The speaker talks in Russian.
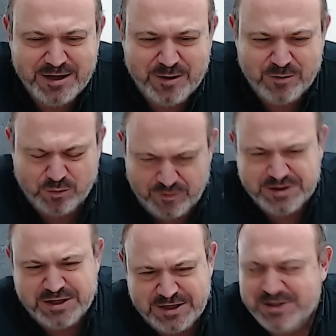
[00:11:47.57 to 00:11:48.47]
Ну, в
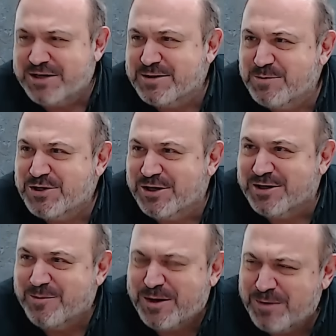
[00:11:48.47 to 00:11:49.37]
интернете размещал
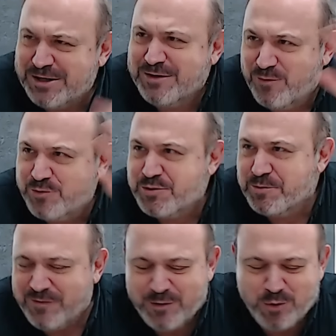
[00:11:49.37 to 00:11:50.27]
компромат, там, в
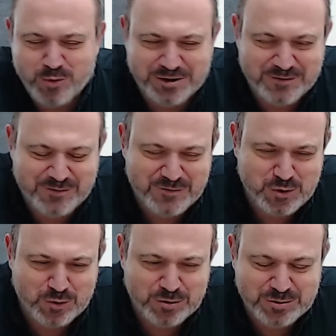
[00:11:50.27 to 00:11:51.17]
общем-то, вокруг этого
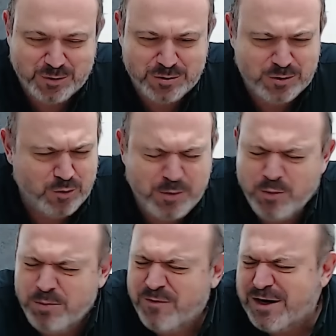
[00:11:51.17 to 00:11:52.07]
все и устроено. Ну,
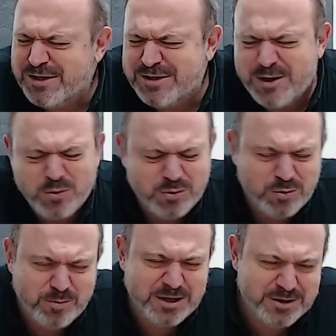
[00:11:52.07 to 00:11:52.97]
поубивали народу,
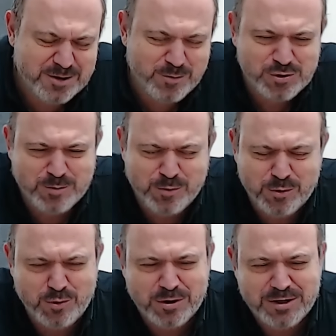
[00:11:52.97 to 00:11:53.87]
матерь божья,
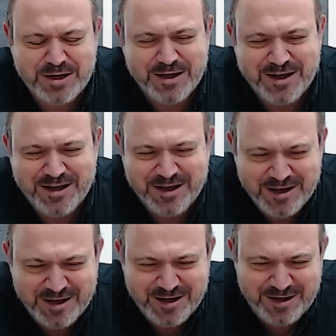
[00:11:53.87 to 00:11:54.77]
полгорода.
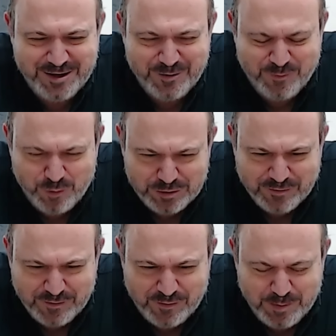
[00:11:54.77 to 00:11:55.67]
И его
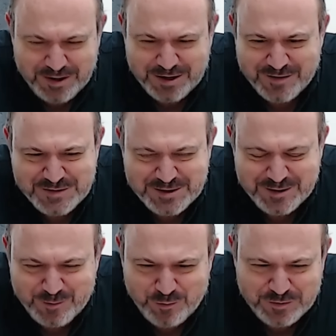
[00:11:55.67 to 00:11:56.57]
этого
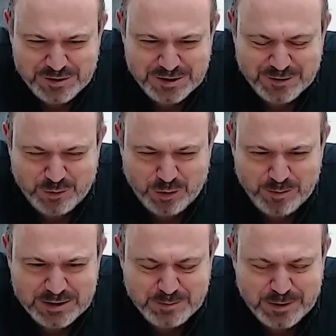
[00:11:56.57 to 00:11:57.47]
ФБРовцы, он сидит в
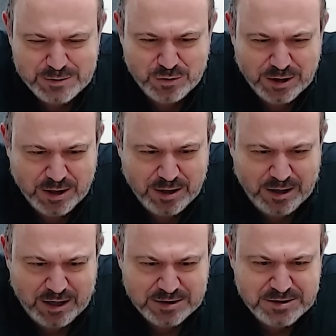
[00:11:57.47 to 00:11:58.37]
тюрьме и спрашивает,
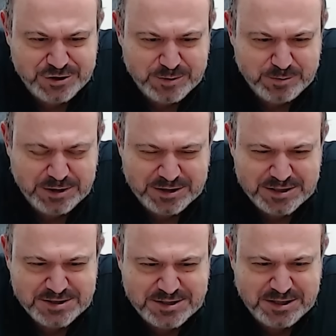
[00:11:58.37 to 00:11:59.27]
а зачем ты это
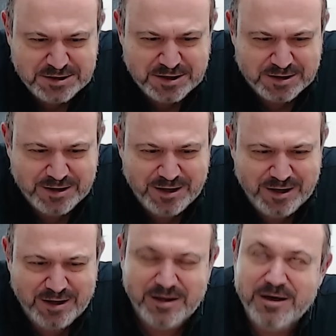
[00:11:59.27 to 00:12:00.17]
сделал?
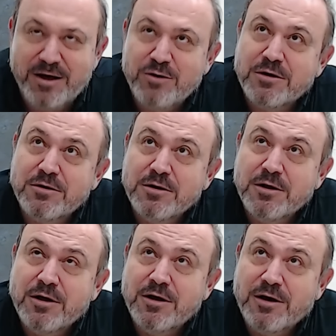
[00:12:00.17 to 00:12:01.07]

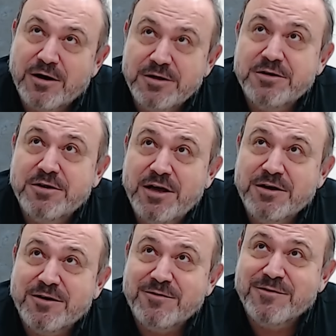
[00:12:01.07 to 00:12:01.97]
ради лайков.